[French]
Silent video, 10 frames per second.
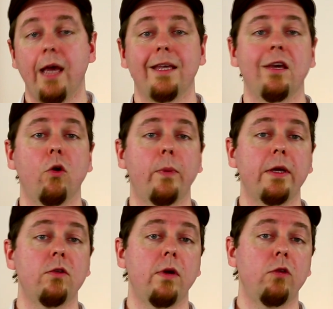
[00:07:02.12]
qui est
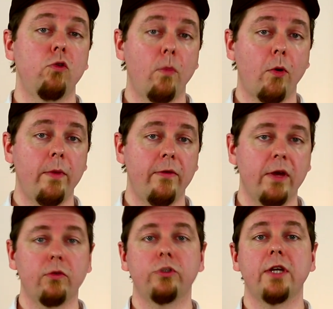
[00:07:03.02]
repris dans les deux premiers
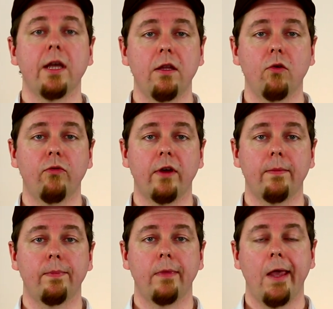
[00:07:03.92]
vers de chacun des refrains,
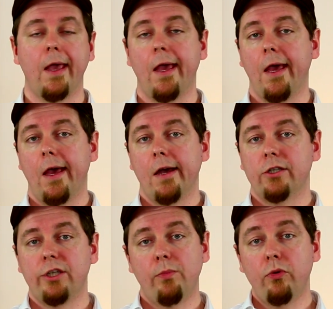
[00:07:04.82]

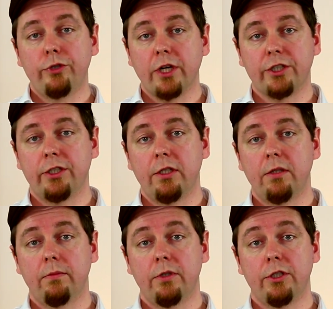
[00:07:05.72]
j'ai beau y
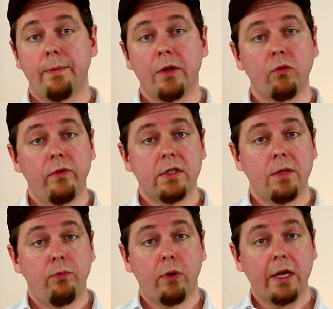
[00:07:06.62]
chercher, mais j'ai pas trouvé ce
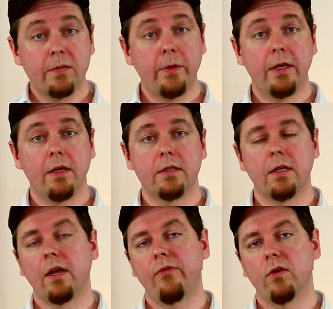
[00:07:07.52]
qui pourrait expliquer
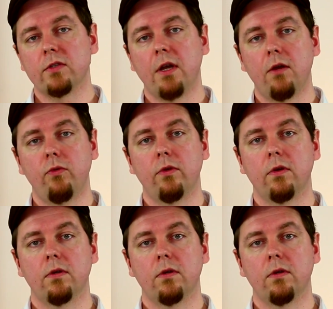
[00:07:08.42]
cette référence à la Lune.